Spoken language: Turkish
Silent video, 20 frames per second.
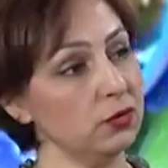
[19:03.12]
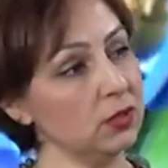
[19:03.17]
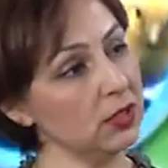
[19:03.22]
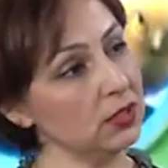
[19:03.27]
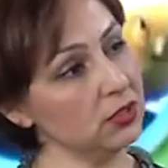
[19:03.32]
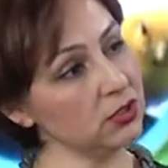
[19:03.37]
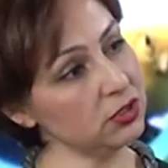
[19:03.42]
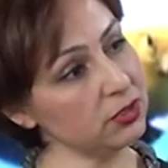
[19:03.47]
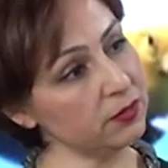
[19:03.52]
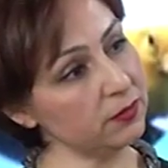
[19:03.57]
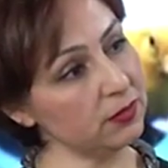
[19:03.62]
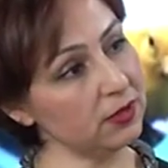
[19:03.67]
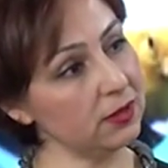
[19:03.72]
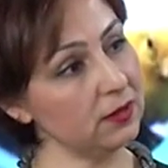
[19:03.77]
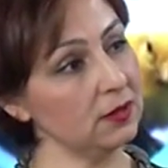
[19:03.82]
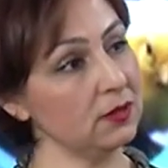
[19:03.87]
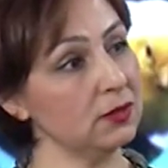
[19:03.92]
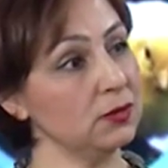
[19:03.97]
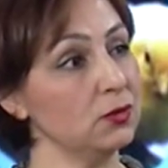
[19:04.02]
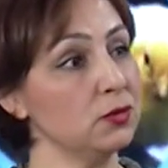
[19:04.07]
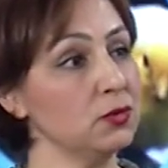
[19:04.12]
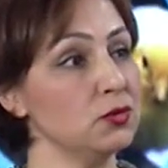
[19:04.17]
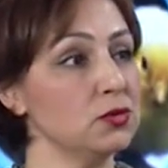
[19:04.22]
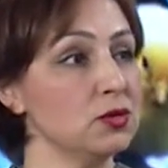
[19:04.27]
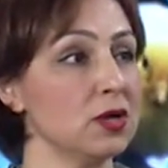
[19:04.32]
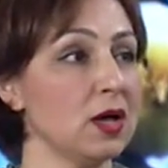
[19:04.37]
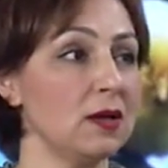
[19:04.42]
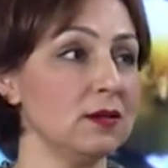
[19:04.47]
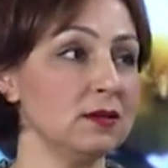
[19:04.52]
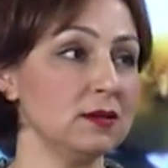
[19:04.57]
gelişimlerini,
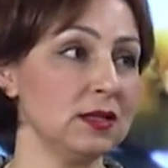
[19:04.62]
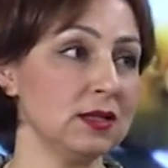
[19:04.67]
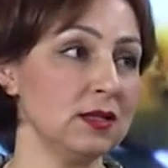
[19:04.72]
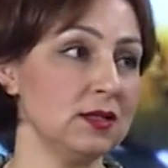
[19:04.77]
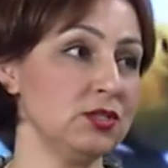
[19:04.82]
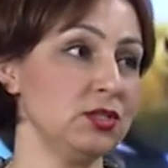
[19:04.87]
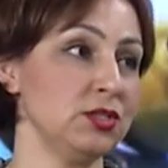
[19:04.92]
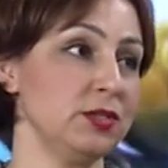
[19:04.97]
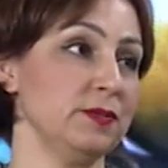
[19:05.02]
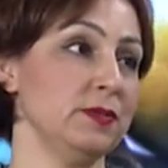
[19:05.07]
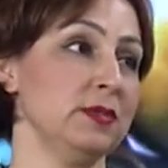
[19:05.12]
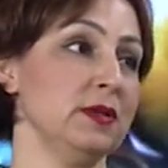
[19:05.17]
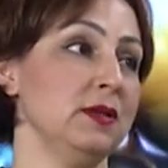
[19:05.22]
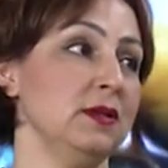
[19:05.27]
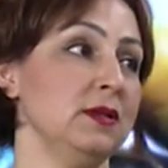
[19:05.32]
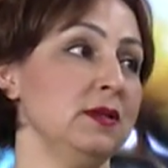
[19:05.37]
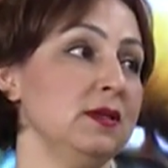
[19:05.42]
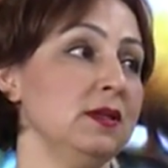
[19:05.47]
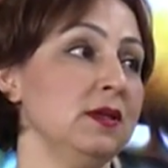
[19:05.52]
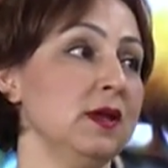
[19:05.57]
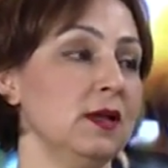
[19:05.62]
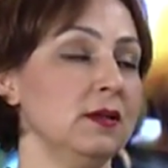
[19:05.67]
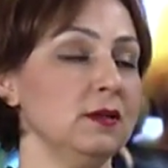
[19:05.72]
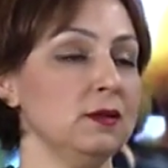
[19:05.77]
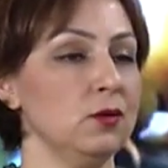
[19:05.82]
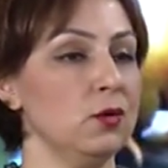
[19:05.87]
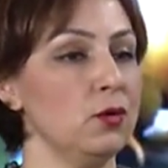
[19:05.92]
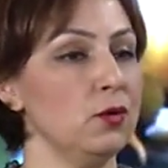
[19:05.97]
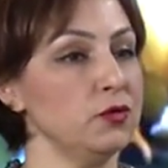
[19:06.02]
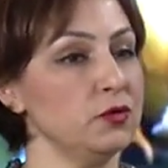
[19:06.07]
ruhsal evet. gelişimlerini,
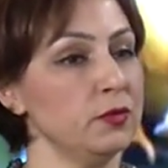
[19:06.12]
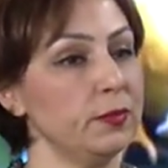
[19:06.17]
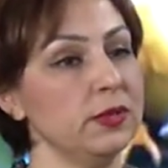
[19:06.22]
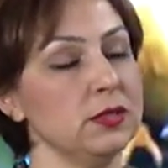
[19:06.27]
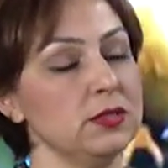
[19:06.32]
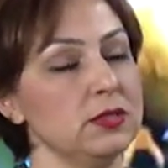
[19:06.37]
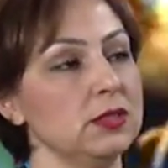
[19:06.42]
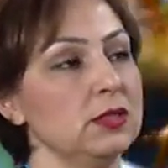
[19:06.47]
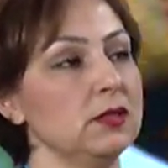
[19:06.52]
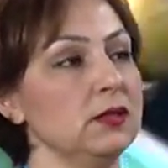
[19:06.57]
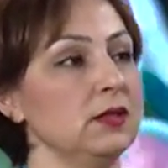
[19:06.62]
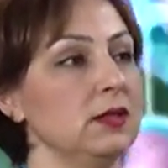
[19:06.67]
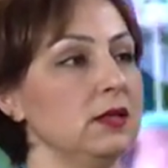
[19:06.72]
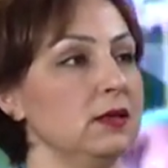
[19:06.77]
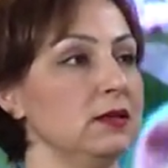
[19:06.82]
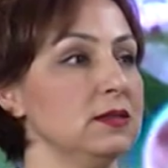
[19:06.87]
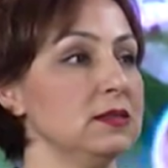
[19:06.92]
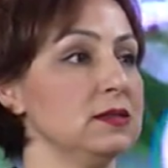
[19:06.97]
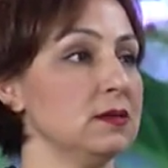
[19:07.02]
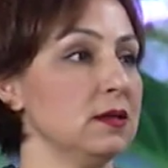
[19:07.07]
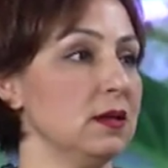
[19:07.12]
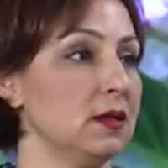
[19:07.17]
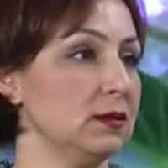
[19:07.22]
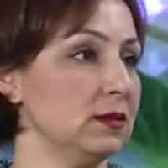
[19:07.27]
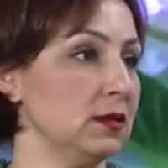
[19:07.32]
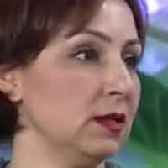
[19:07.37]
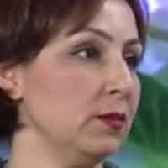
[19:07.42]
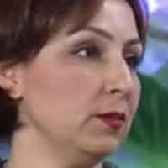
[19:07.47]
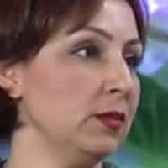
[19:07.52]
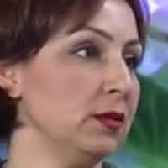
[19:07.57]
kendi öz becerilerini
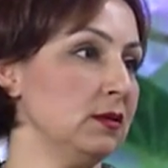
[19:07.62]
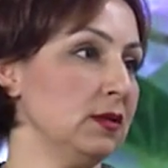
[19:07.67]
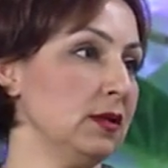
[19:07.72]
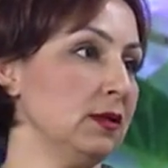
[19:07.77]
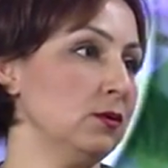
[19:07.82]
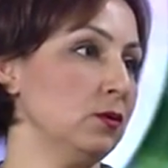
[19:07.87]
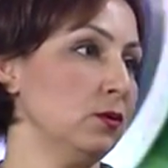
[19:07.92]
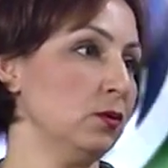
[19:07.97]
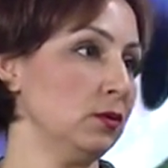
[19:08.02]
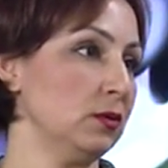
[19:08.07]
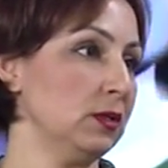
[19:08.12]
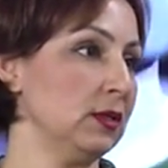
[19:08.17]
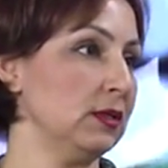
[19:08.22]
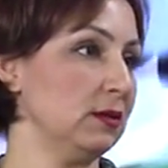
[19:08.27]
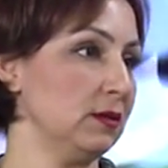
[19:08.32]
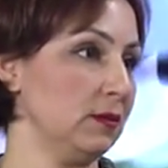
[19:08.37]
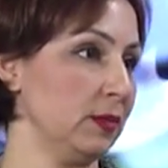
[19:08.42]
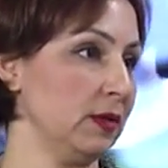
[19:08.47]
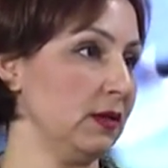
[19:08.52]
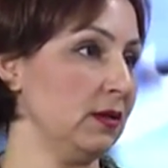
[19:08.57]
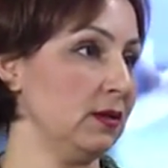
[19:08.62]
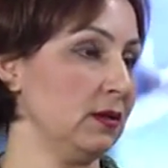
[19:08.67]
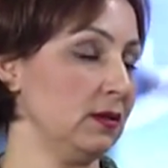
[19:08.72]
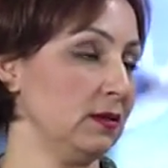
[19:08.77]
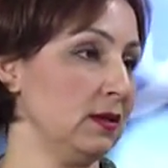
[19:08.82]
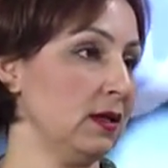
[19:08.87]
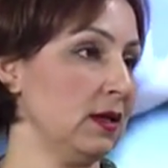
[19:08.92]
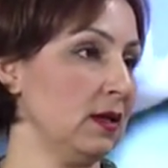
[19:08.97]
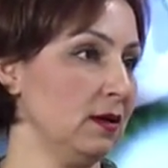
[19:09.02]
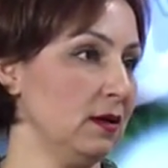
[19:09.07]
sağlayamadan okula
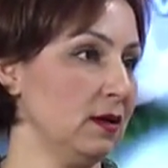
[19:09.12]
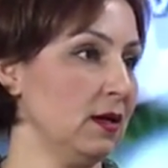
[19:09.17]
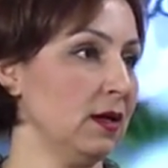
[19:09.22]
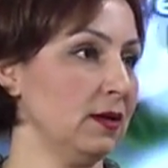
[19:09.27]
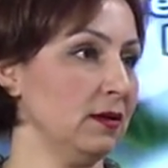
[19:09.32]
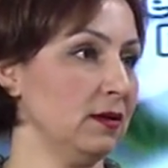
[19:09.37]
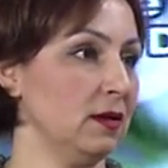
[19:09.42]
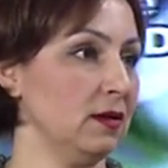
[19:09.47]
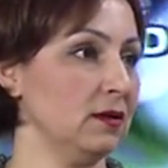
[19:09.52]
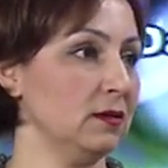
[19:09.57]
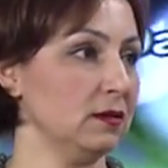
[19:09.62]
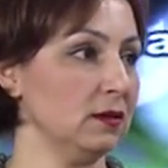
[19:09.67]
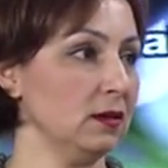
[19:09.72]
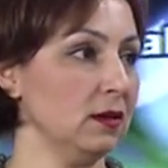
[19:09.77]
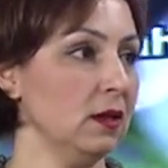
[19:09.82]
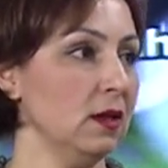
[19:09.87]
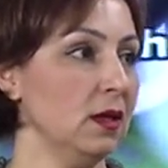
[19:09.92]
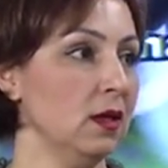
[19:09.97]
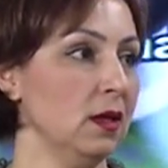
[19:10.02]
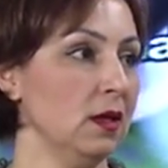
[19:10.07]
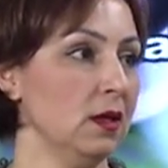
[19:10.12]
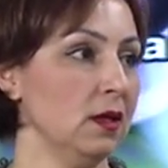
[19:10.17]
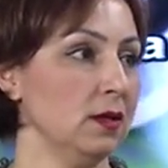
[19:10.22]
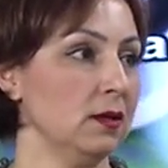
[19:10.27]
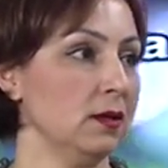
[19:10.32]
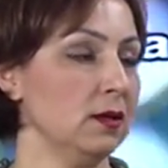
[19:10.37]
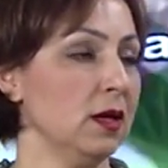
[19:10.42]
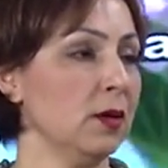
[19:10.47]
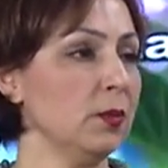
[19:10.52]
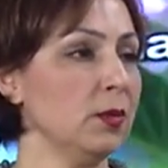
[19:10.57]
gitmelerinden kaynaklı.
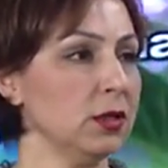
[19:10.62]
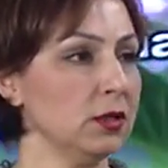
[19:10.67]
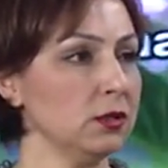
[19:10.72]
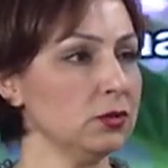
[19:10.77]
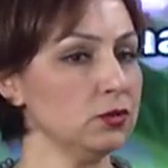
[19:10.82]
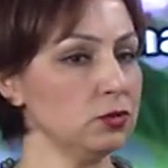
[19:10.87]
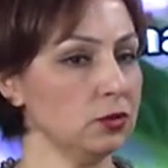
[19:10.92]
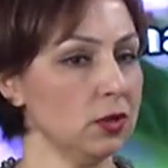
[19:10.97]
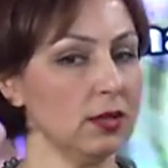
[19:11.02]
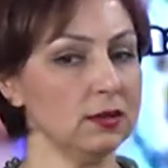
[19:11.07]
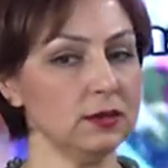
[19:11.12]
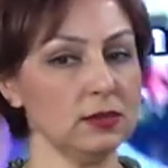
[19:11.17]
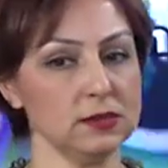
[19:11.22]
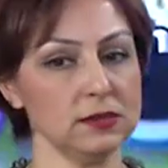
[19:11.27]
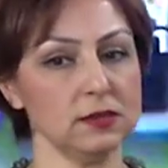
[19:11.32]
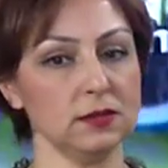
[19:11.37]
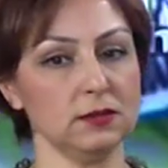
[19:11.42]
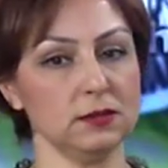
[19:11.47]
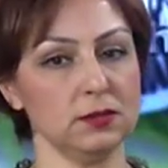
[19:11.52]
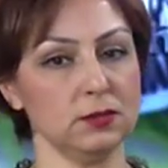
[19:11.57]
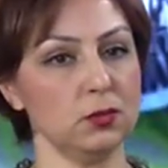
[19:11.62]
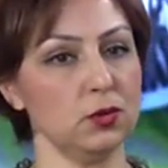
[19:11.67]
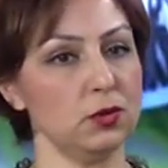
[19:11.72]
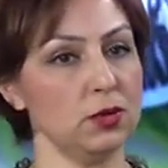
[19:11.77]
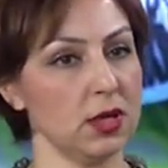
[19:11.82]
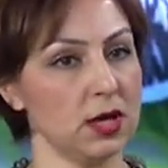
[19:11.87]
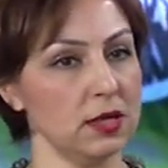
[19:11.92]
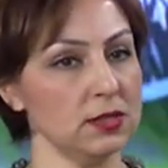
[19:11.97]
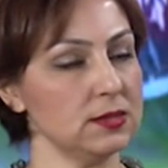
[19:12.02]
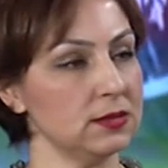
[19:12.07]
E, ama şu anda sanırım o
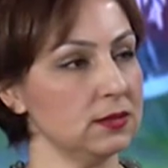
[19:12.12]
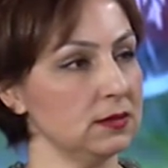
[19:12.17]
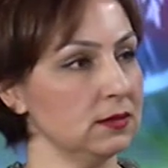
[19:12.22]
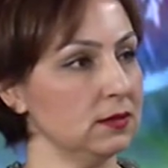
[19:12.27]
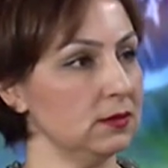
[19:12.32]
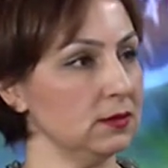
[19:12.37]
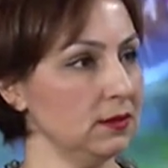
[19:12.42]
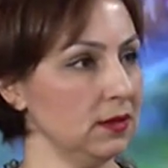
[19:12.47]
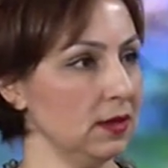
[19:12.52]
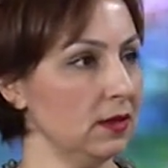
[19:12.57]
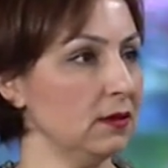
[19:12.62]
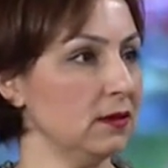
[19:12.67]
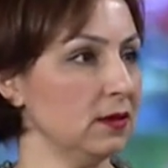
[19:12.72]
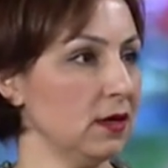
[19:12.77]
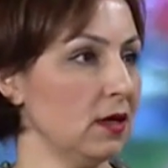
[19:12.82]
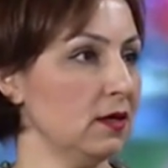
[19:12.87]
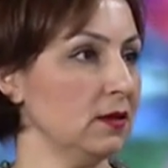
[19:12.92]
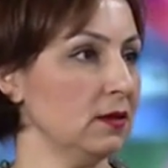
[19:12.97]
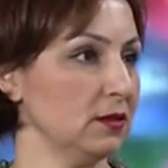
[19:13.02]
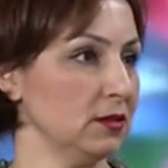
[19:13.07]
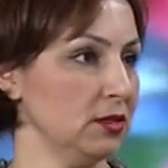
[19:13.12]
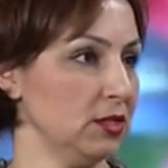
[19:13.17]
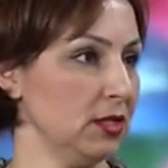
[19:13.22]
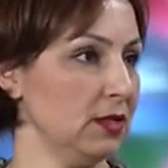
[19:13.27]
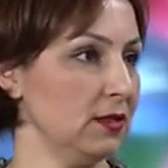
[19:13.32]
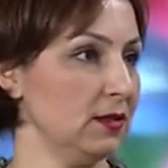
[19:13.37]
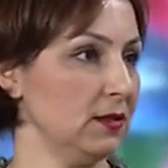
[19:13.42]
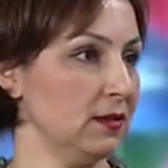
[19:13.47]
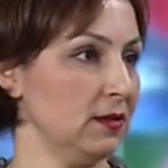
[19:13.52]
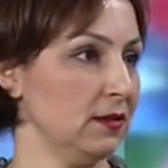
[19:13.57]
yaş sınırı tekrar
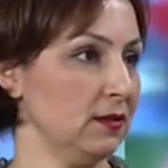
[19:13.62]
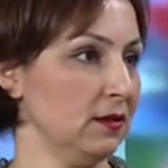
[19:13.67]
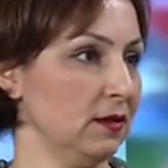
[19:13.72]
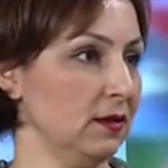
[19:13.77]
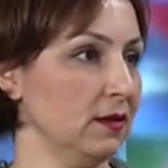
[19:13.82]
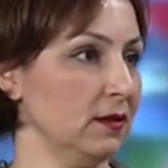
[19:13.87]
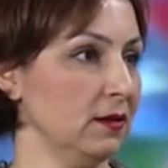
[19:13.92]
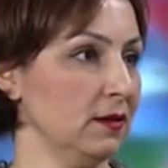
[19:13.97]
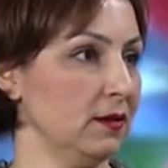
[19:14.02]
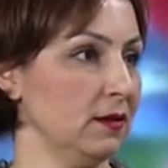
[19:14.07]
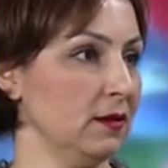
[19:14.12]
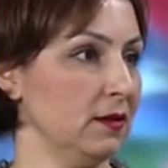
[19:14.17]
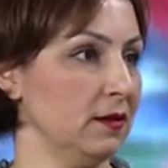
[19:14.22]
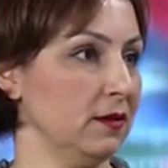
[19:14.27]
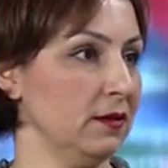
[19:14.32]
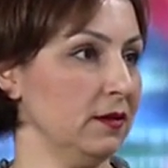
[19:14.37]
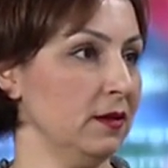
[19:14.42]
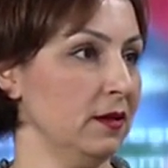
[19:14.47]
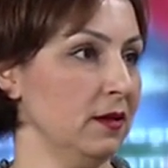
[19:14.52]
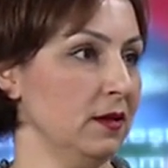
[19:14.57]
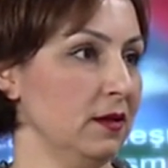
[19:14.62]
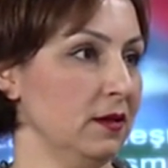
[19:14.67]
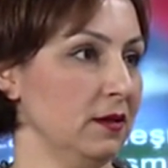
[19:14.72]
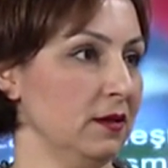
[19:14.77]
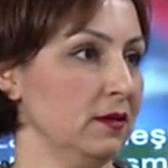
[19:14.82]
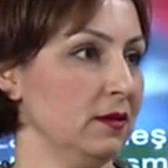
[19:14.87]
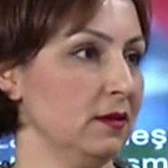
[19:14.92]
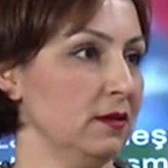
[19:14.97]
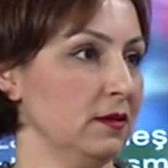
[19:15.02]
çekildi. E, 3 yıl önce